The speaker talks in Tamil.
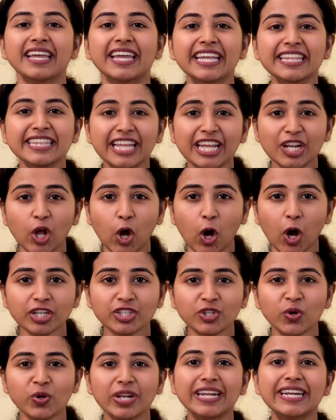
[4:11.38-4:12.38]
இந்த
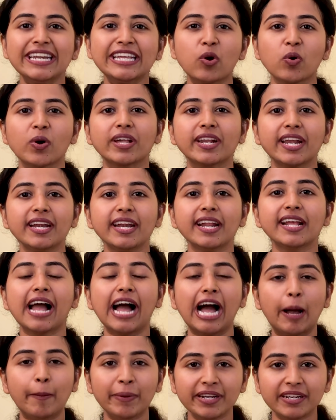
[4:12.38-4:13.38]
லாக்டவுனில் நீங்கள் உங்கள் ரீடிங்
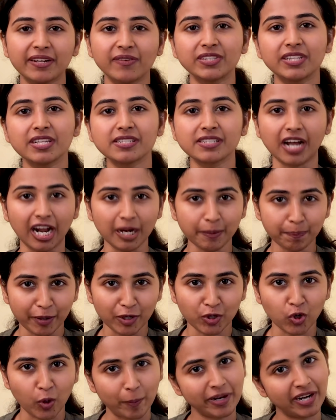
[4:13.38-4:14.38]
ஹேபிட்டை வந்து ஸ்டார்ட்
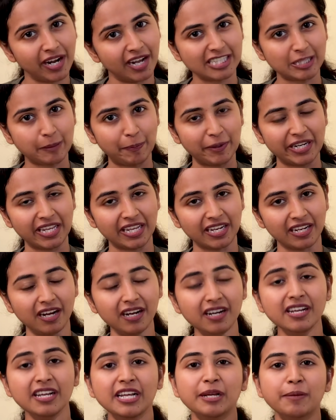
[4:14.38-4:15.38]
பண்ணும் அப்படின்னு ஆசைப்பட்டிங்கன்னா
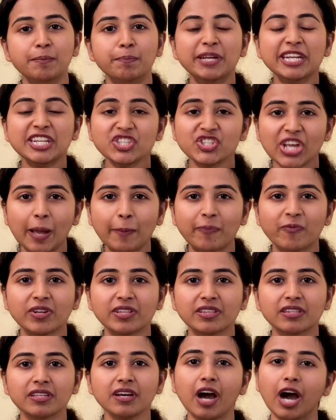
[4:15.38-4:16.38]
பிஞ்ச் ஆப்
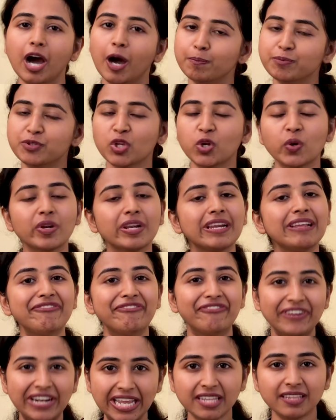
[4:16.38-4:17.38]
வந்து அப்சல்யூட்லி
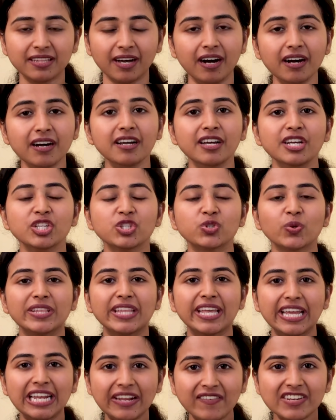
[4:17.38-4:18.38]
ஃப்ரீ தான் ஸோ
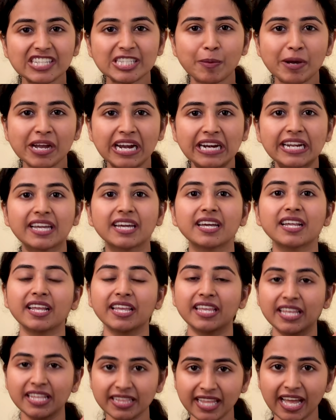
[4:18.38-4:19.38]
இந்த இலவசமாக கிடைக்கிற
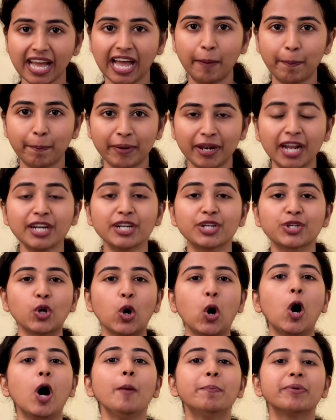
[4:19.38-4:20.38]
இந்த ஆப்பில்
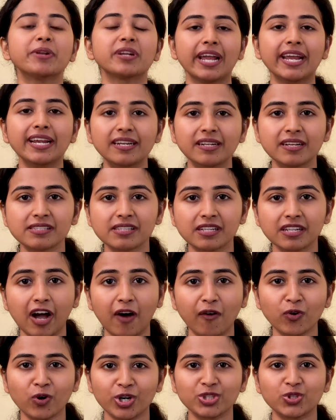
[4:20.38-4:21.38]
டாப் ரைட்டர்ஸ்லாம்
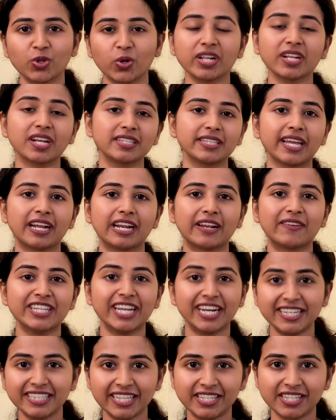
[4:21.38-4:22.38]
அவங்களோட தொடர்கதைகளை
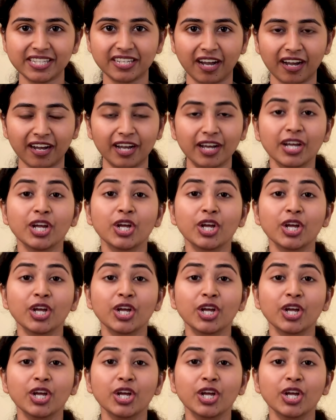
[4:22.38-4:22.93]
வந்து எழுதிட்டுருக்காங்க